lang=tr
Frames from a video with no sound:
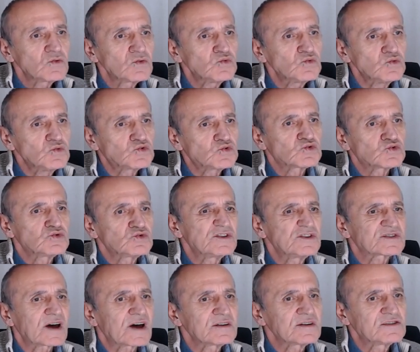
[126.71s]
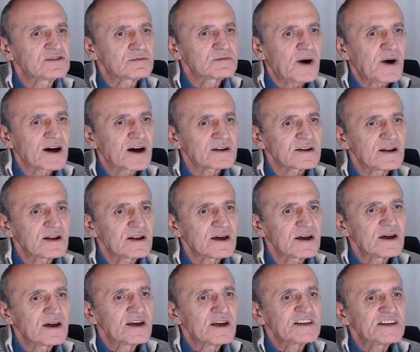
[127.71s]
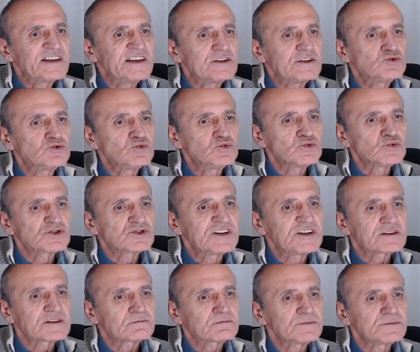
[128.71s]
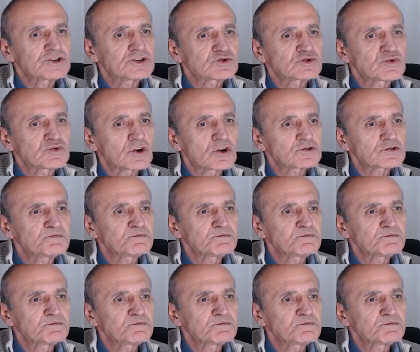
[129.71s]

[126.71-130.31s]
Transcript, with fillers: 3 Nisan itibariyle 774